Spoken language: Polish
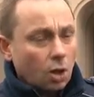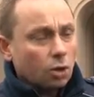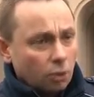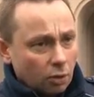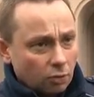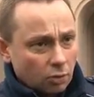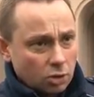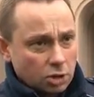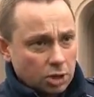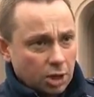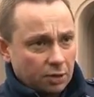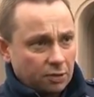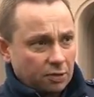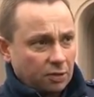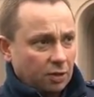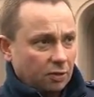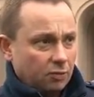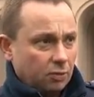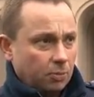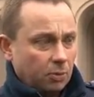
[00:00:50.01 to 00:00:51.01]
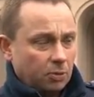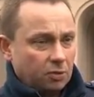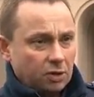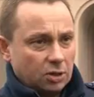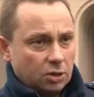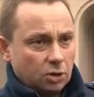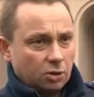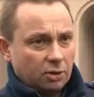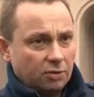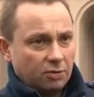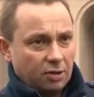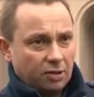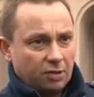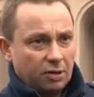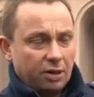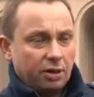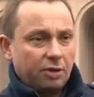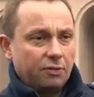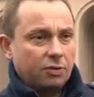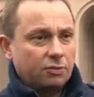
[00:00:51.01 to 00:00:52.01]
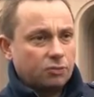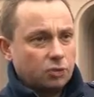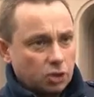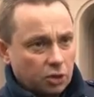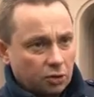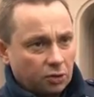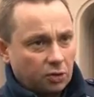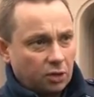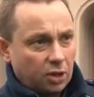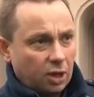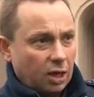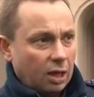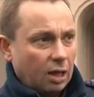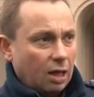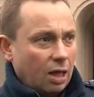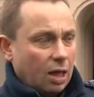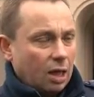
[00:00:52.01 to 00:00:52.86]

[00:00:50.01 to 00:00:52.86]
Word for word: nowoczesne, wyposażone w zasadzie we wszystkie